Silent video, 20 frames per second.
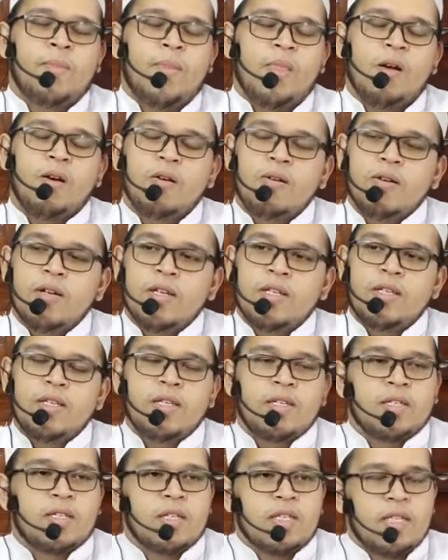oh
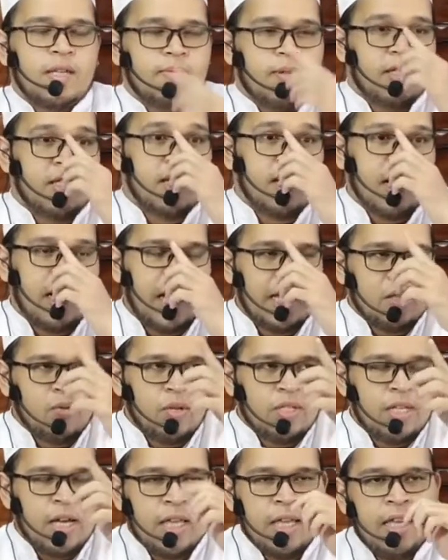gini setiap inti ngelihat
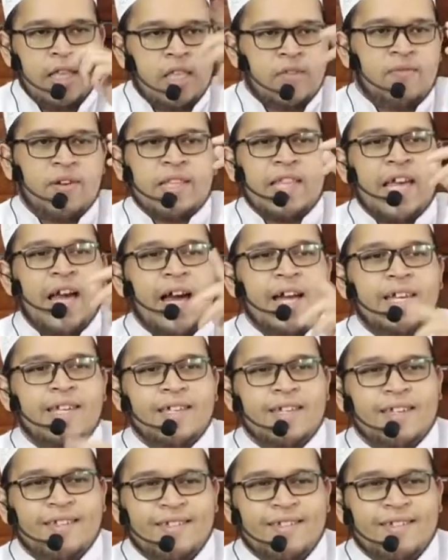wajahnya inti fatihai